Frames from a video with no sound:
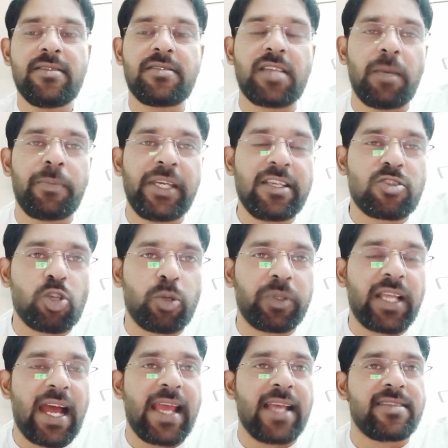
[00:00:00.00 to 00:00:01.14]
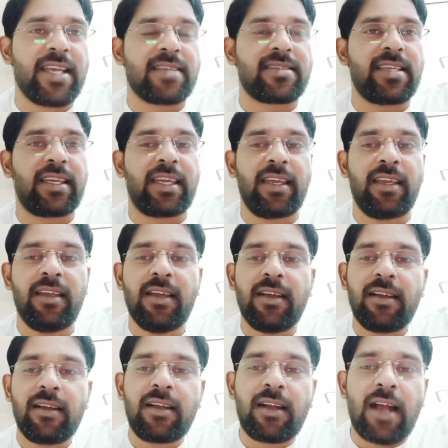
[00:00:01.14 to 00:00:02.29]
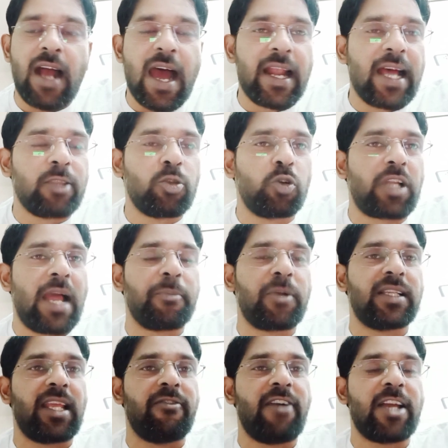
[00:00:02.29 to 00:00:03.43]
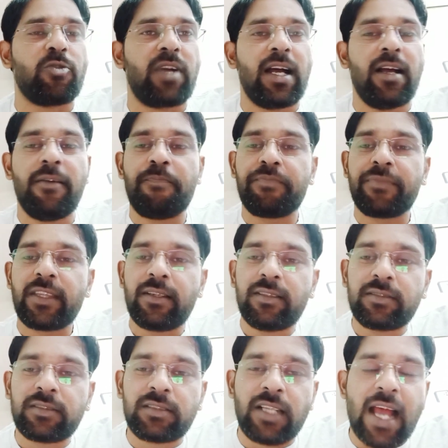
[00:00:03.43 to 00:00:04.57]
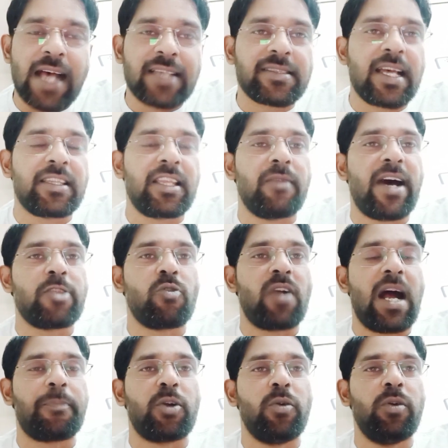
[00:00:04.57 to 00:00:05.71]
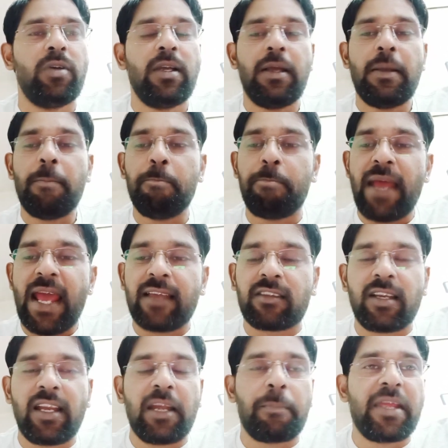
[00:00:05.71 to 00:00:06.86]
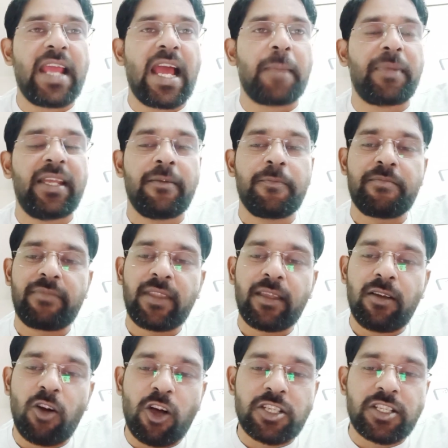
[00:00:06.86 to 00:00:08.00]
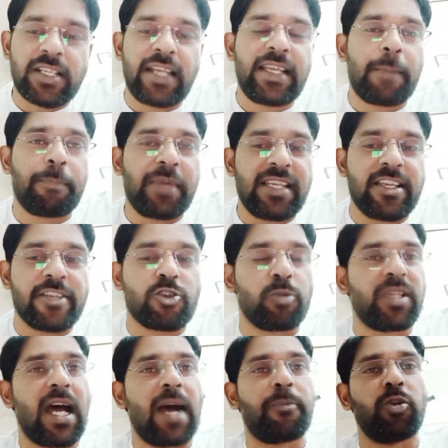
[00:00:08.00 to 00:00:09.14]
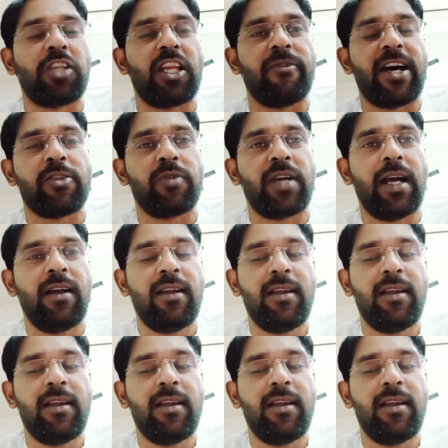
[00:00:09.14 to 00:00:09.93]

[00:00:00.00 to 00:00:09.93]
सभी सुविधाएं जैसे कि खाना दो टाइम का दिलवा दूंगा नाश्ता दिलवा दूंगा आपको बेहतरीन वीआईपी हॉस्टल या पीजी सुविधा आपको दिलवा दूंगा